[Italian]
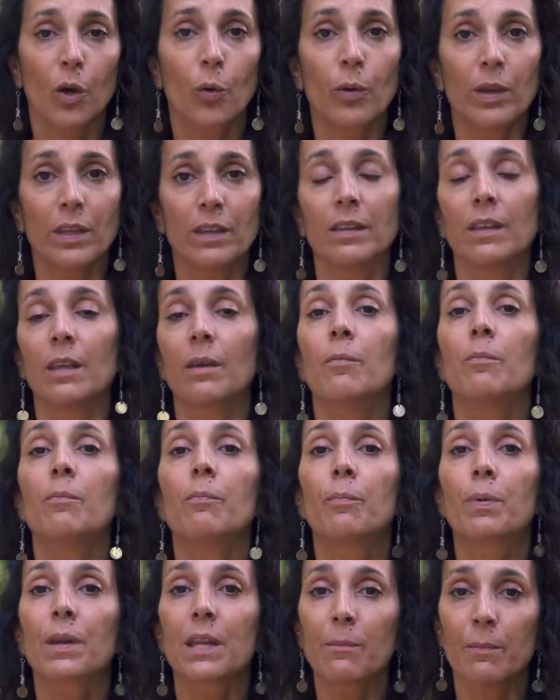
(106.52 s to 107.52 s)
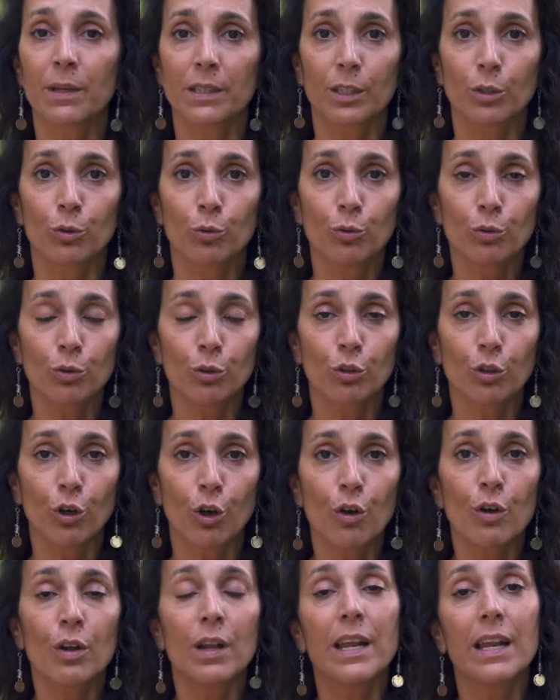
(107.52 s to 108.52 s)
Quindi, prima di
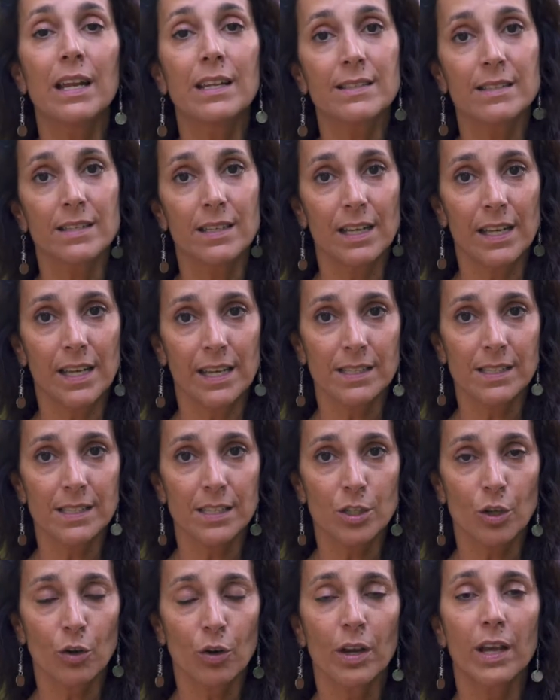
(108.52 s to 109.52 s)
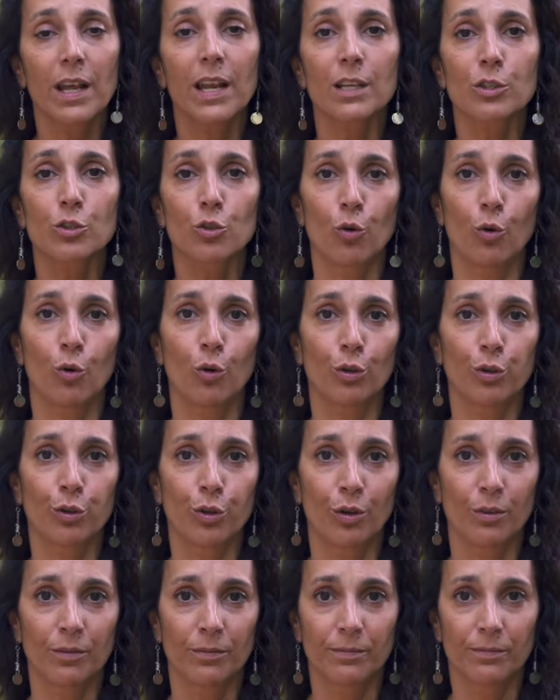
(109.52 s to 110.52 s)
tutto, il silenzio e l'ascolto.